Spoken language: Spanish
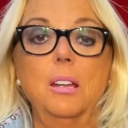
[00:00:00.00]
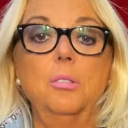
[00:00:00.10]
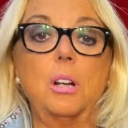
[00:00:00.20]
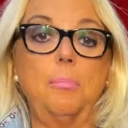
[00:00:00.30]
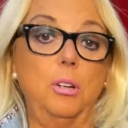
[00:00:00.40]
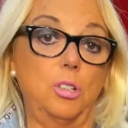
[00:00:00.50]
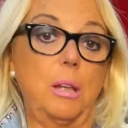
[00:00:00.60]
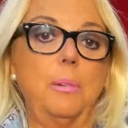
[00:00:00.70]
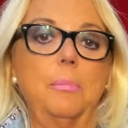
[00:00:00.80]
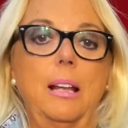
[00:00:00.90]
y una menos
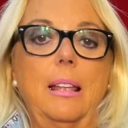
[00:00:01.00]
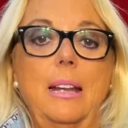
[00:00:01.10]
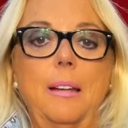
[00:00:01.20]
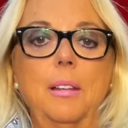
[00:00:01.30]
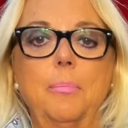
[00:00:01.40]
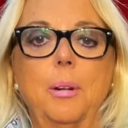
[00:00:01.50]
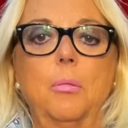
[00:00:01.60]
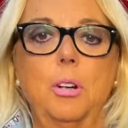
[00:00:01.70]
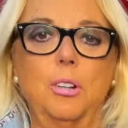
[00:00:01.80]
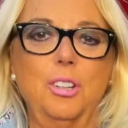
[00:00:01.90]
también me quedaría bien, pero
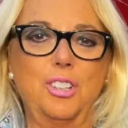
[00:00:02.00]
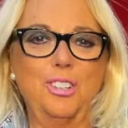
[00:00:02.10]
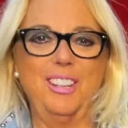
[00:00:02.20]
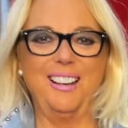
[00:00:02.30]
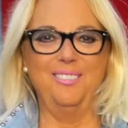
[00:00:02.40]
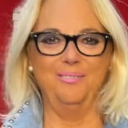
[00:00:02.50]
bueno, yo os lo digo